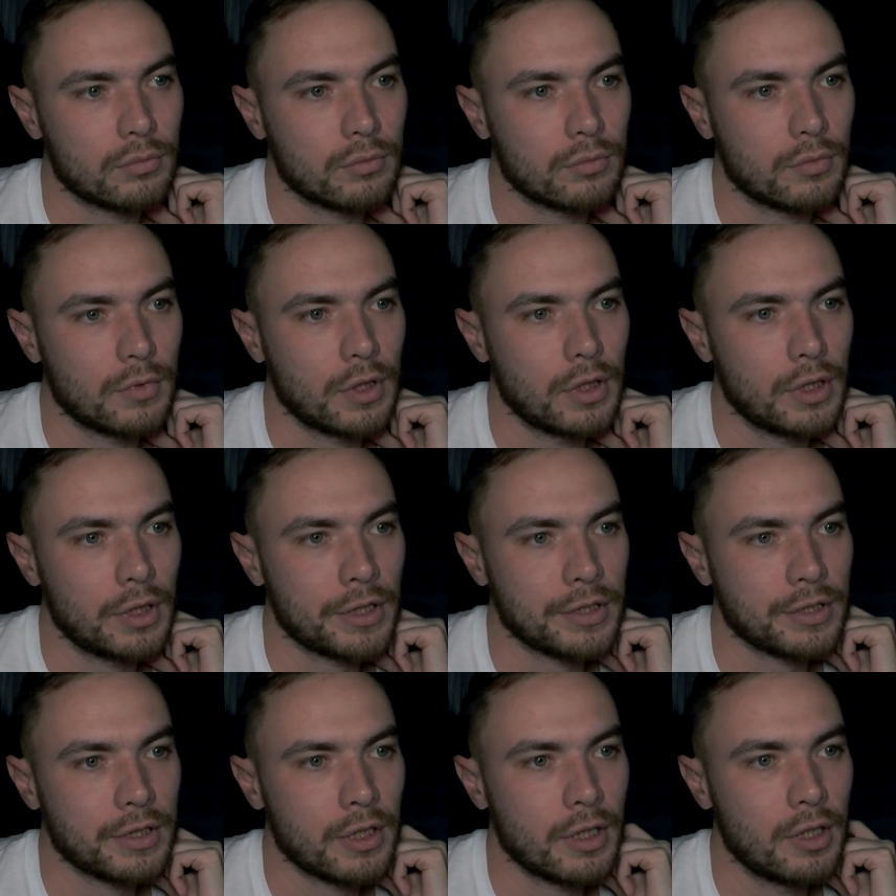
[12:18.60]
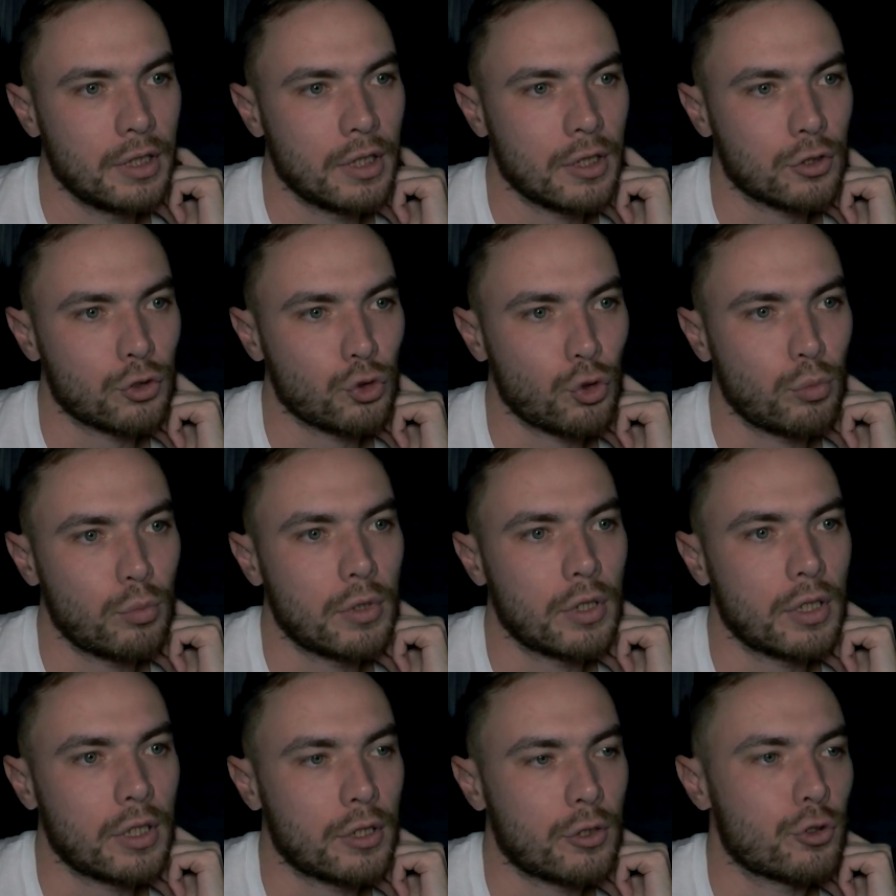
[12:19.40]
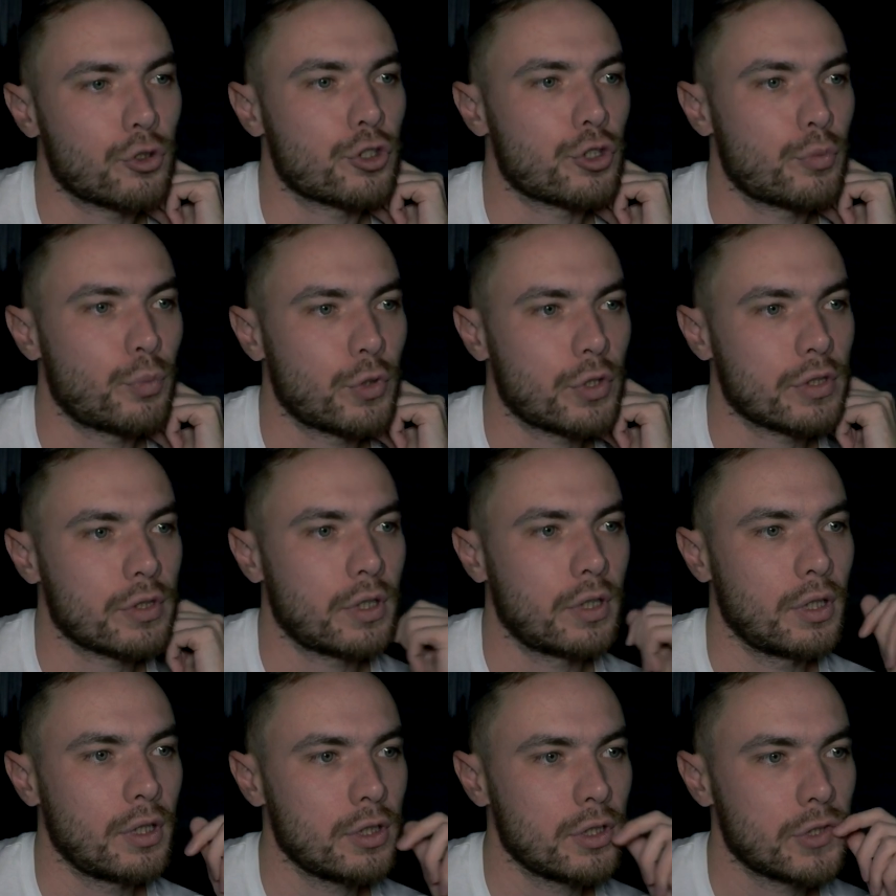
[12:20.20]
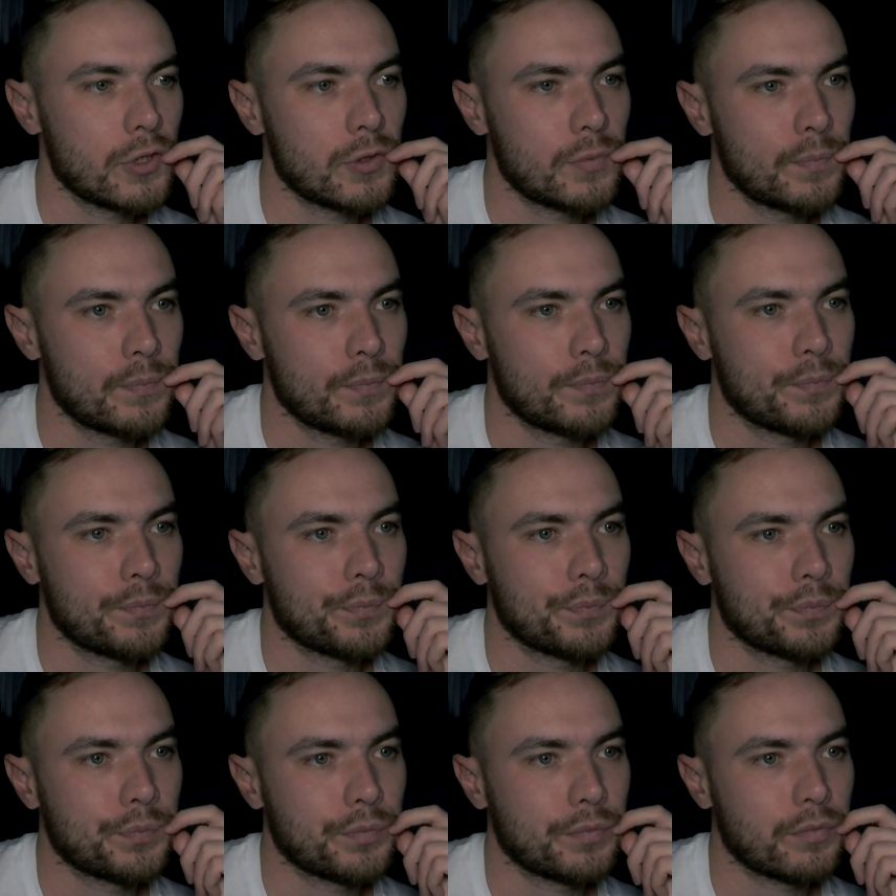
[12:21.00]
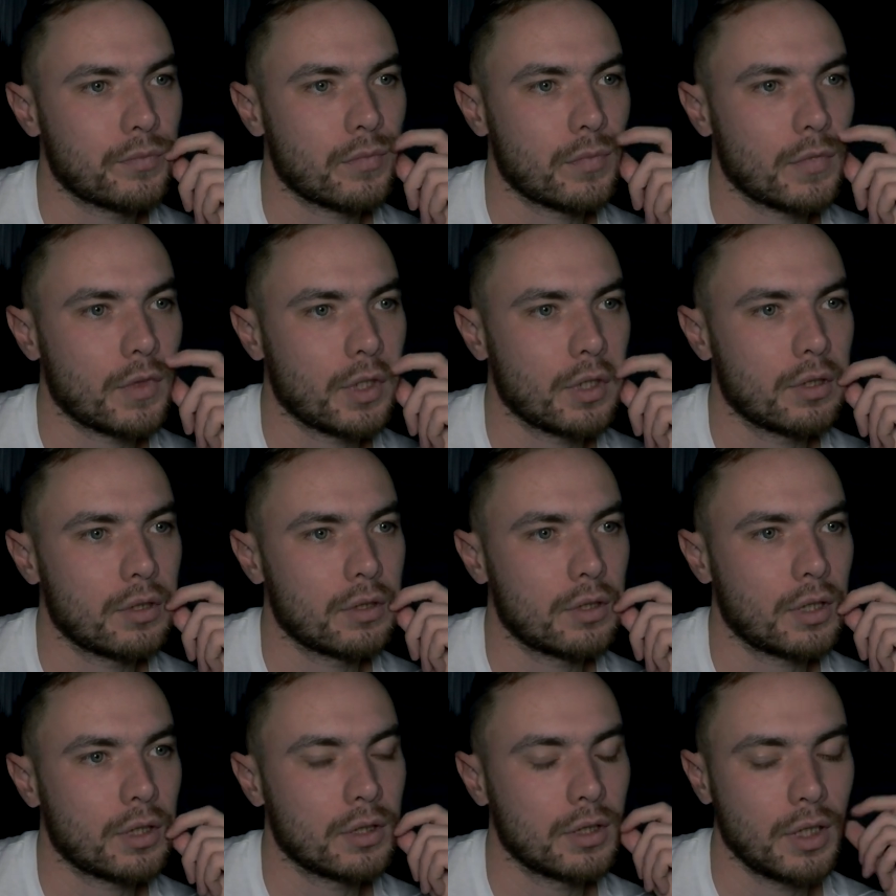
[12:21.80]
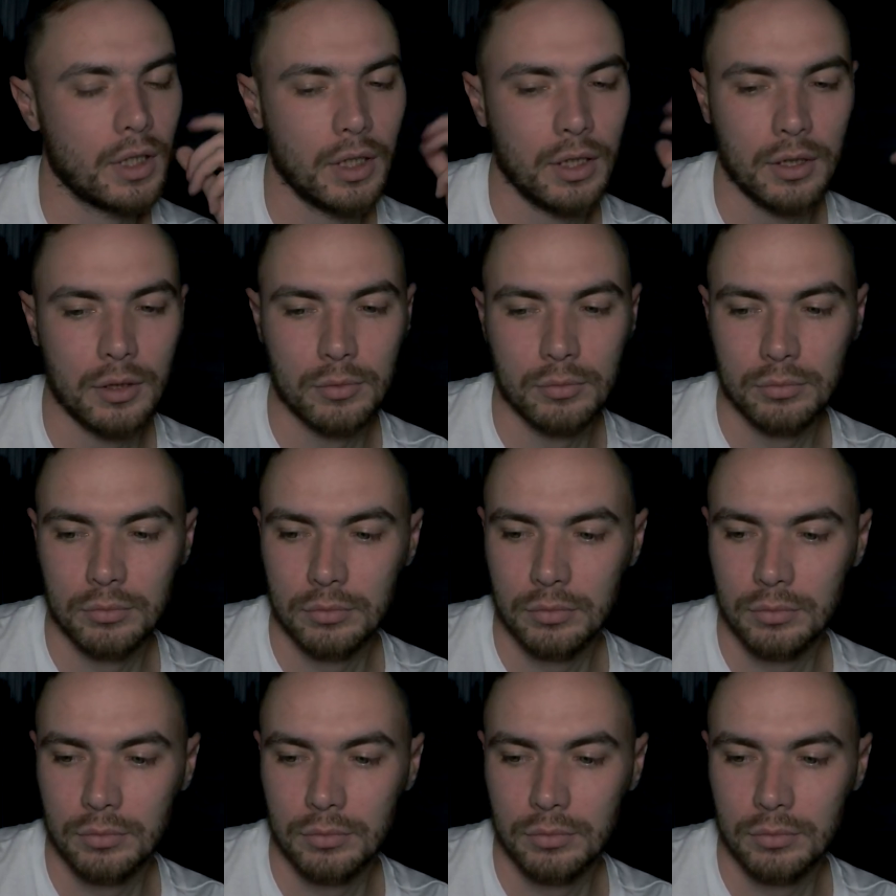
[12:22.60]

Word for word: не раскрыли особо, короче, персонажа и так далее.